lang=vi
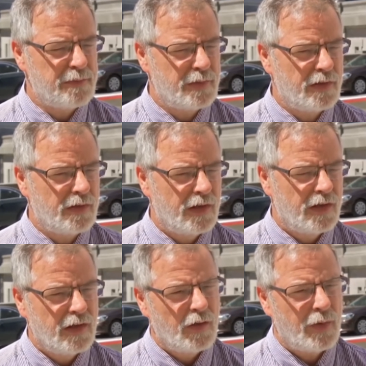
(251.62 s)

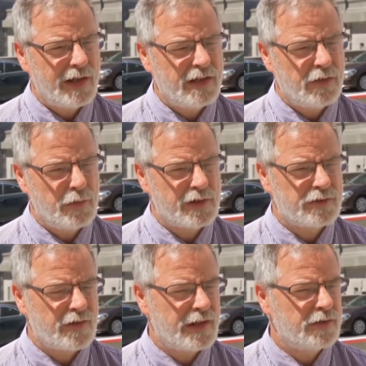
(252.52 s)
vốn là uh,
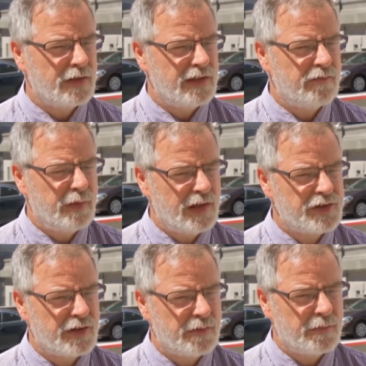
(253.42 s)

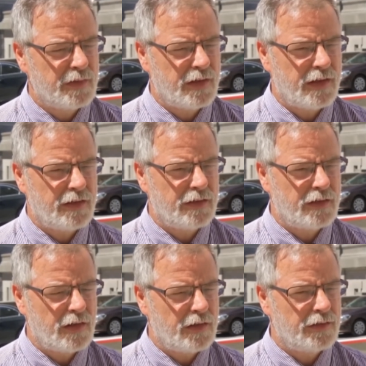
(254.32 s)
thị trưởng của
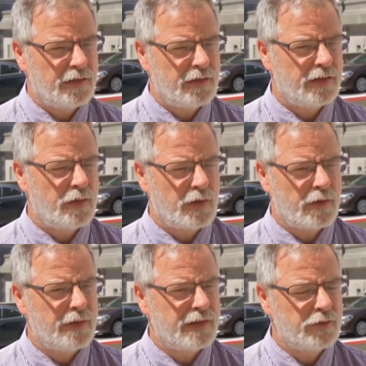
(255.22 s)
thành phố
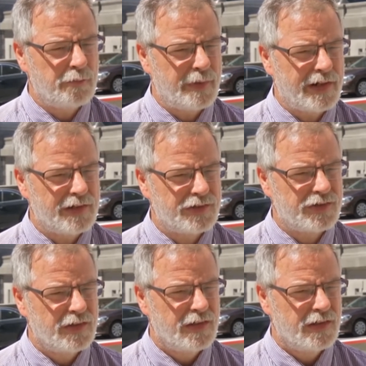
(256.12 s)
New York rồi
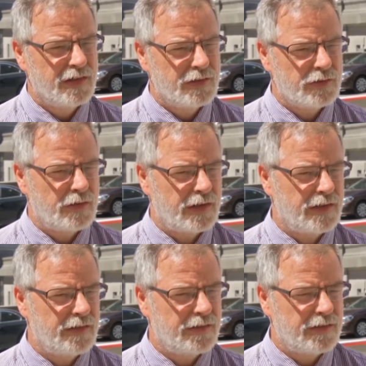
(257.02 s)
đồng thời ông
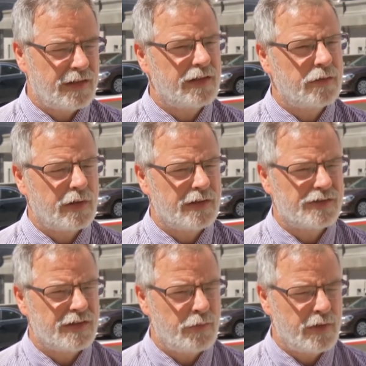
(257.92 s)
Newt Gingrich là chủ
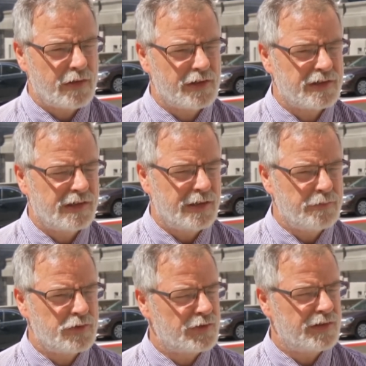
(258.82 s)
tịch Hạ viện của Hoa
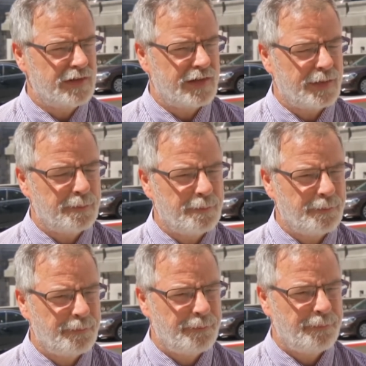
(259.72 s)
Kỳ hai người này